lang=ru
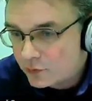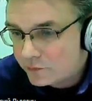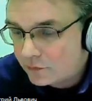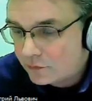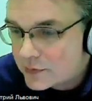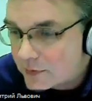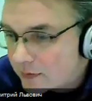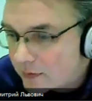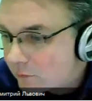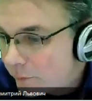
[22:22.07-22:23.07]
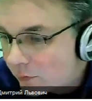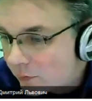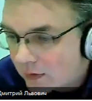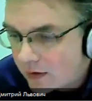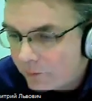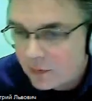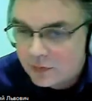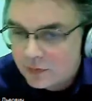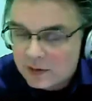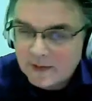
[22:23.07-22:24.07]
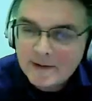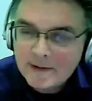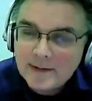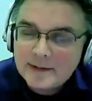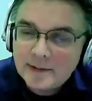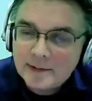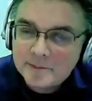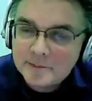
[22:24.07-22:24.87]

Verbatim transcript: у нас сейчас, например, такая погода, как э,